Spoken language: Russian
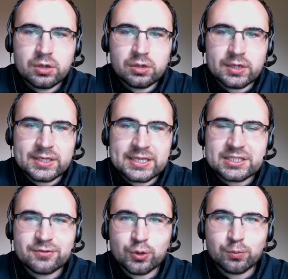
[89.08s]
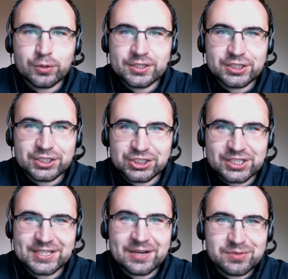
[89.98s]
а, если все полетит к
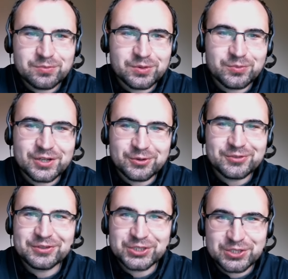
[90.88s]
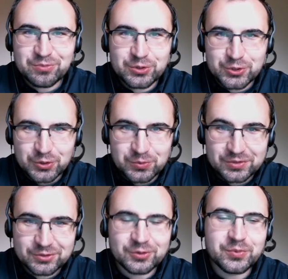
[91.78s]
чертям, например, он вообще ни при чем.
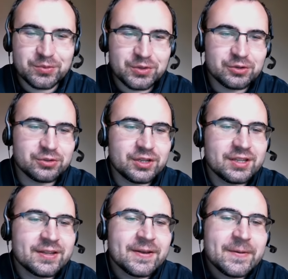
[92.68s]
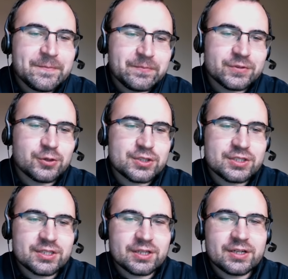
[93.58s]
Ну, к примеру, да. То
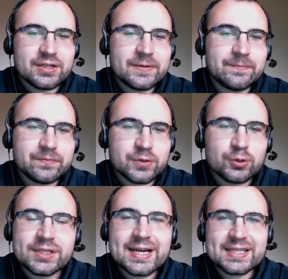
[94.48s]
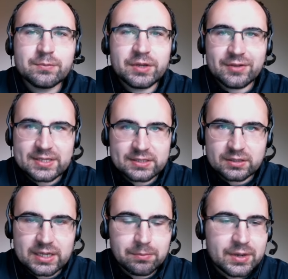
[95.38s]
есть он никак не
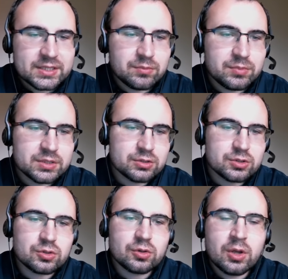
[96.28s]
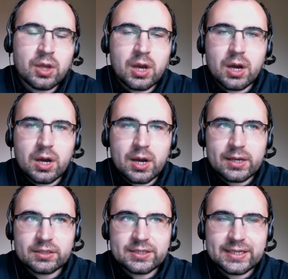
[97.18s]
привязан к компании бизнесу.
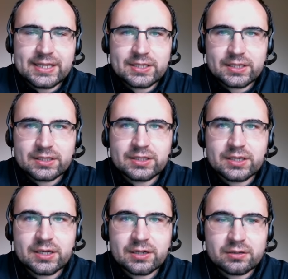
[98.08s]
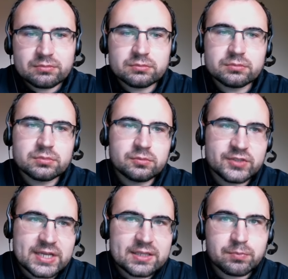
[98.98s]
А третье – это
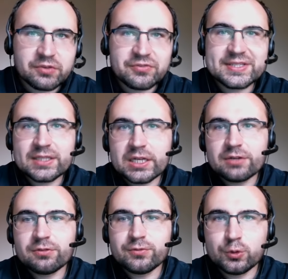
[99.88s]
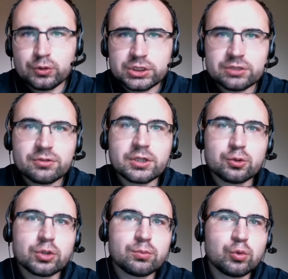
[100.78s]
взять профессионального ведущего,
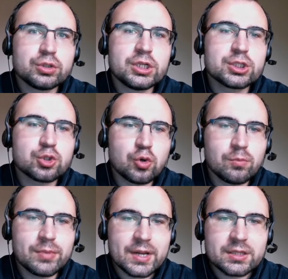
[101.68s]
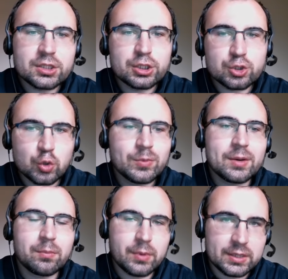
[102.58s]
который будет лицом бренда, лицом
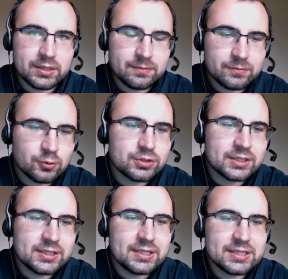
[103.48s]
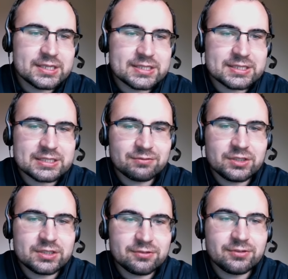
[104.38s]
компании. Вот такие есть
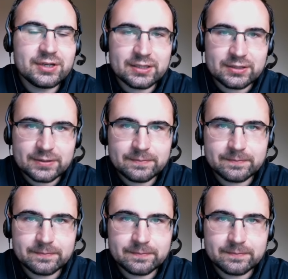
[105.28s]
основные три варианта.